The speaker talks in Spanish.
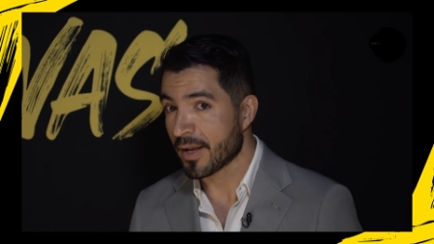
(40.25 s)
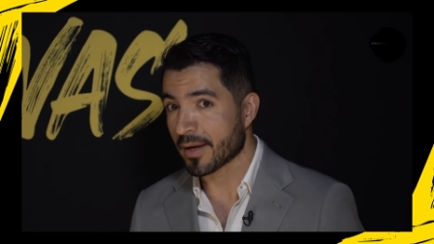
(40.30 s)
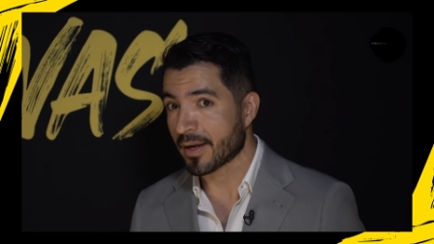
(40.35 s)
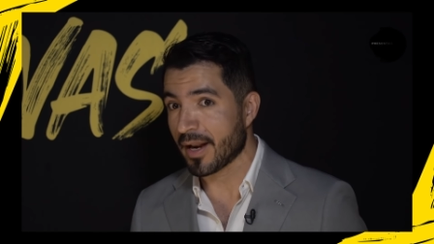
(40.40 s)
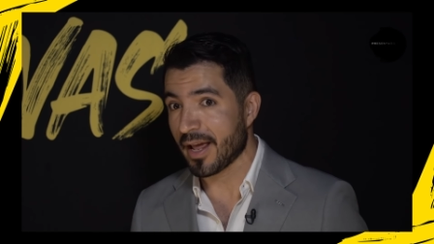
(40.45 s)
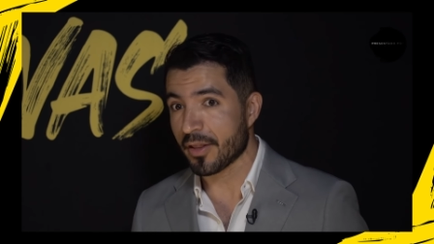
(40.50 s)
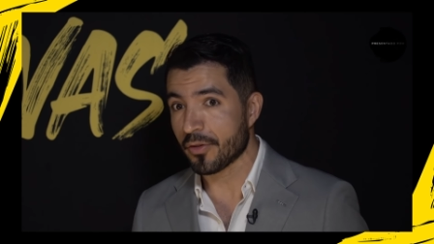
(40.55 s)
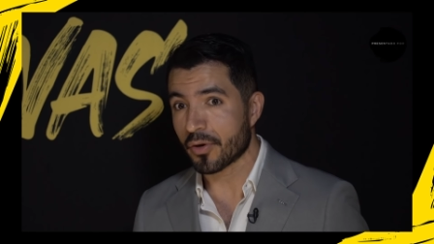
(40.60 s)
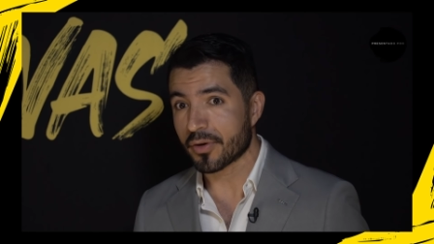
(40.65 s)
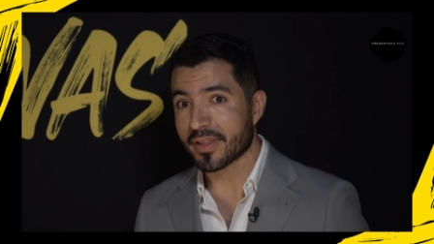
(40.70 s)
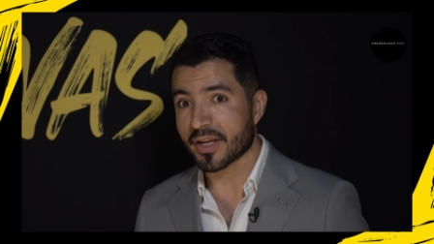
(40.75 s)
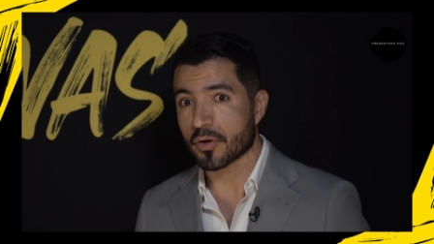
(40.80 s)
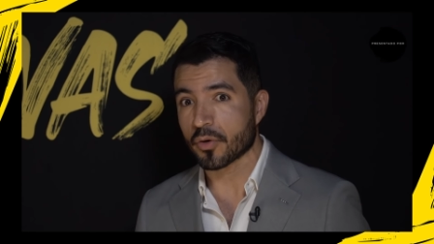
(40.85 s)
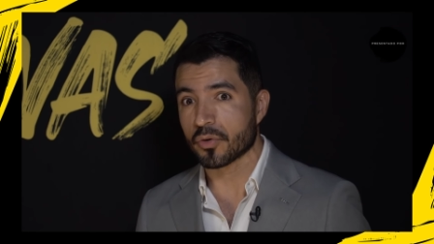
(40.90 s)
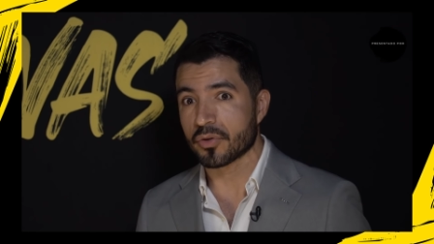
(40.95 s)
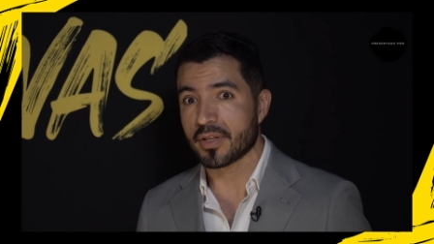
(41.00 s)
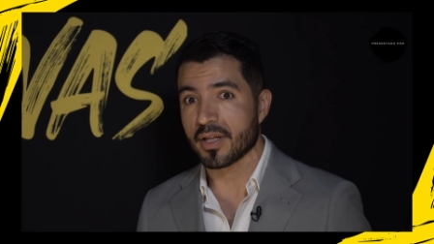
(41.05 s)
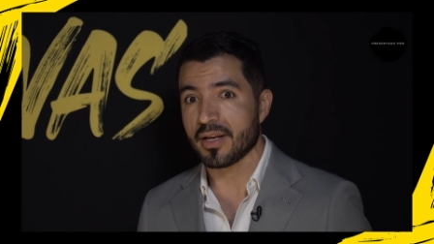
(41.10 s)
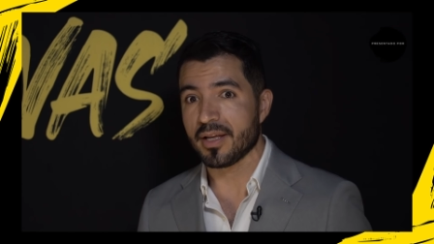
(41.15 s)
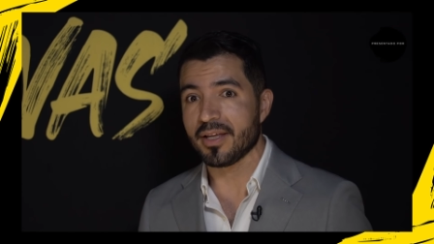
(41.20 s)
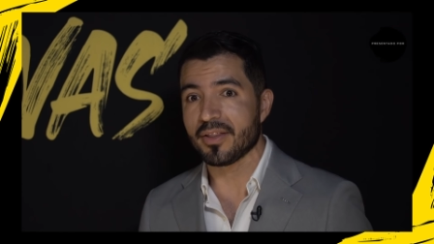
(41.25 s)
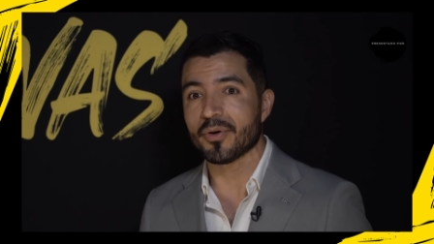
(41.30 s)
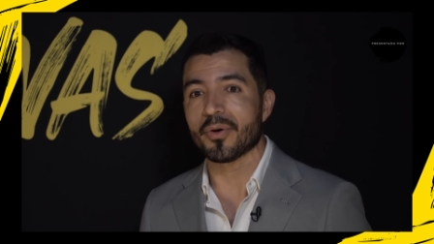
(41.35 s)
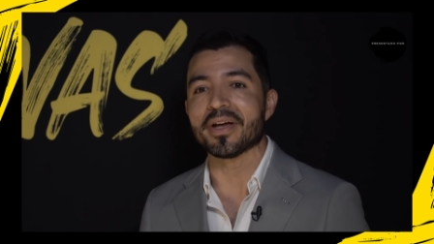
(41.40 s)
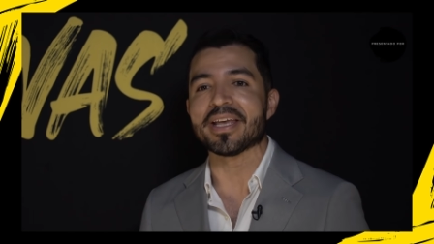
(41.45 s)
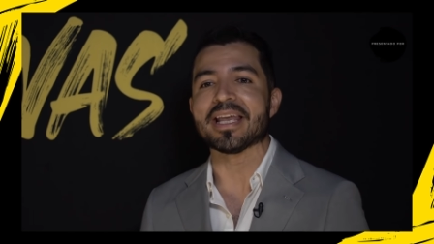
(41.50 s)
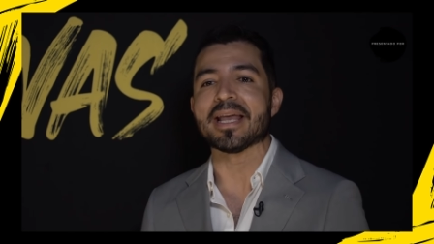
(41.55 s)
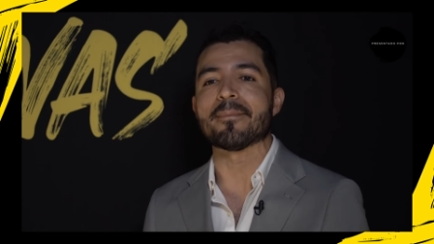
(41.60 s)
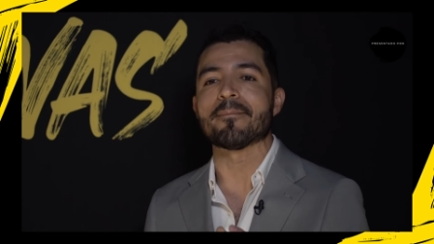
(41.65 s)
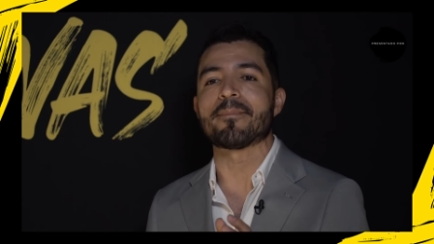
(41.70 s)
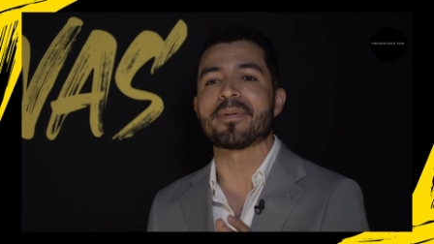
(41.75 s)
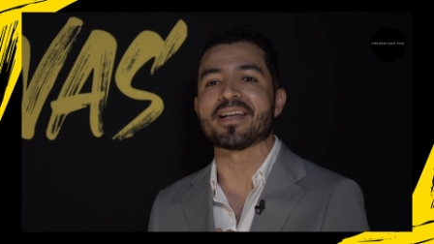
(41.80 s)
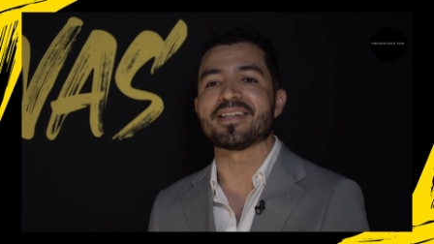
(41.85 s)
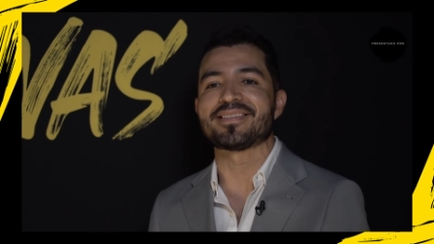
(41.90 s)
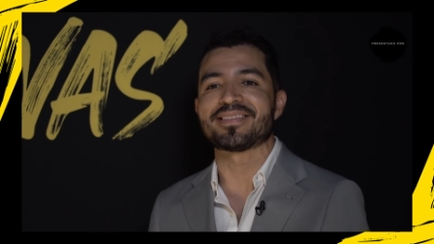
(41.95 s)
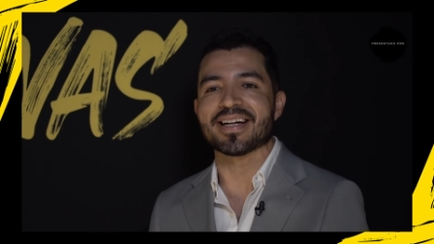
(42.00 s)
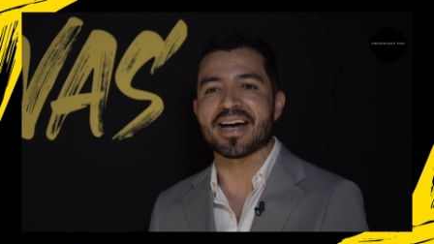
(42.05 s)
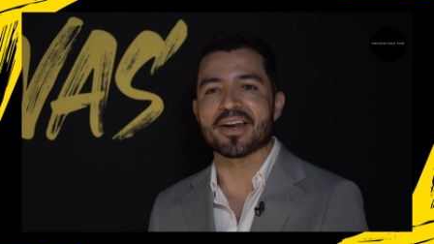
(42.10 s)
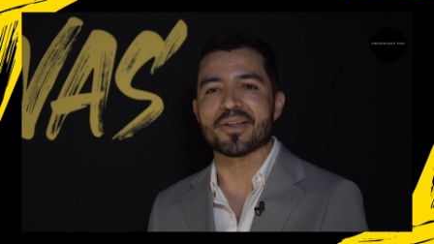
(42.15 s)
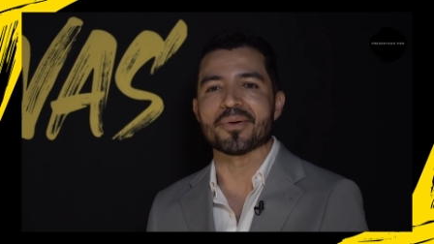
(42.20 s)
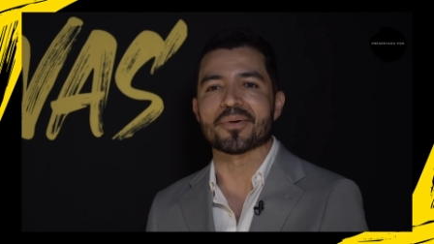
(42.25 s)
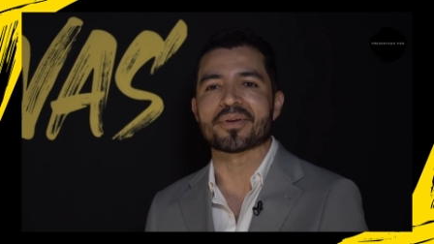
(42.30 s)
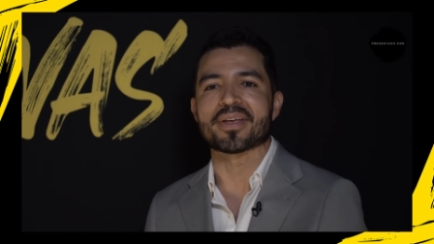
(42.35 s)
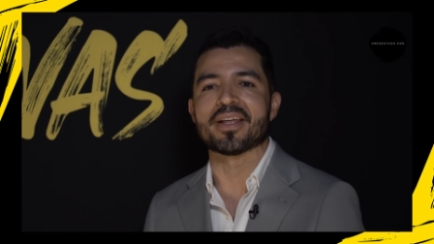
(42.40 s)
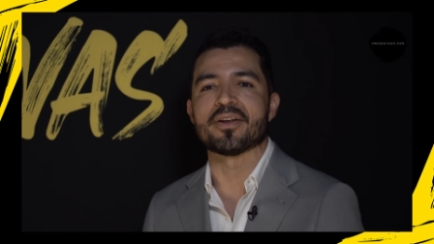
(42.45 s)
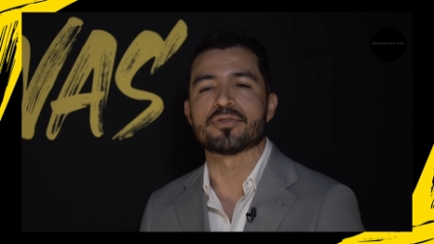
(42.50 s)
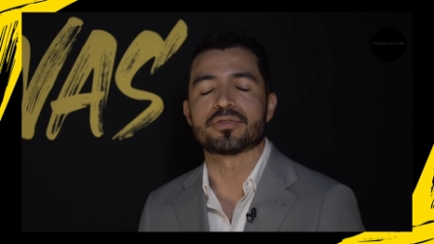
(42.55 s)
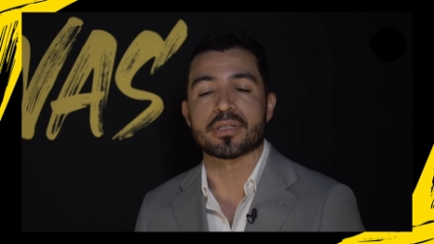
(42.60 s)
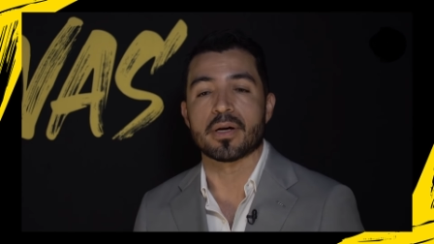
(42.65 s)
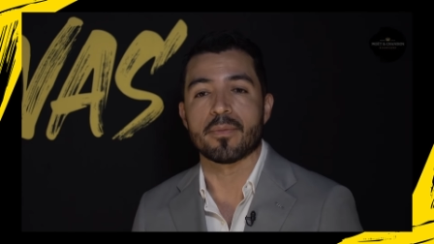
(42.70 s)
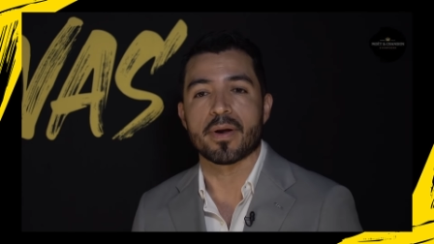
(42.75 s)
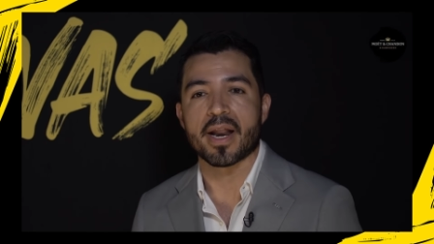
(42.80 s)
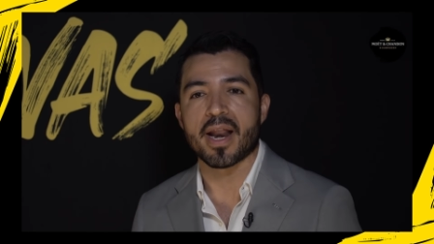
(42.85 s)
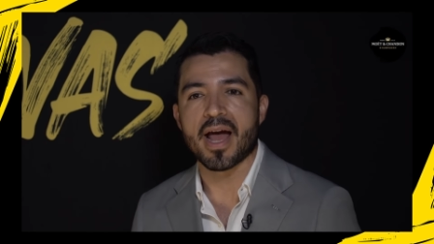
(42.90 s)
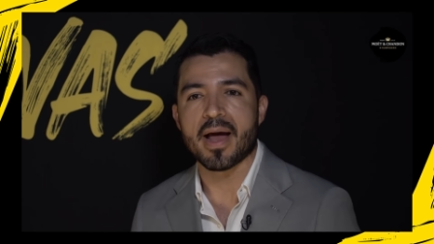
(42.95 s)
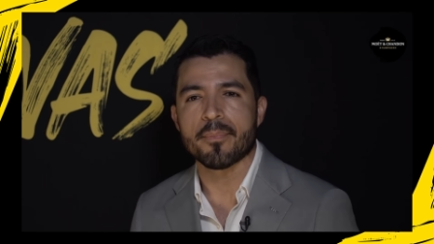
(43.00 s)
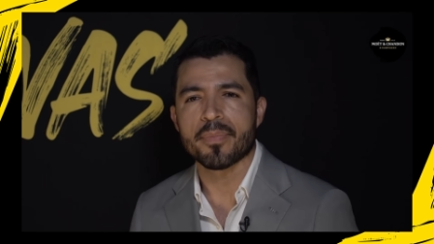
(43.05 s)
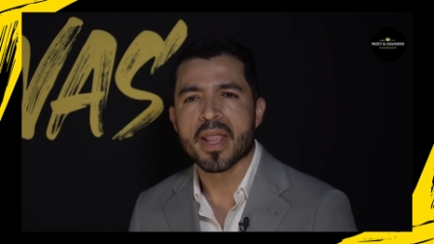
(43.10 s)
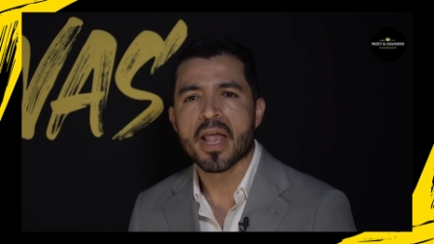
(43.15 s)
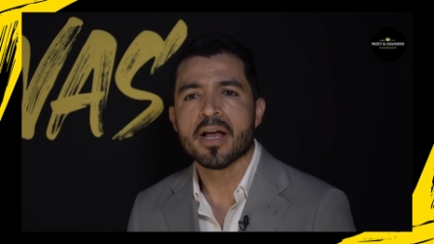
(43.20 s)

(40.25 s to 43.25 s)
creador de contenido y empresario, quien nos hablará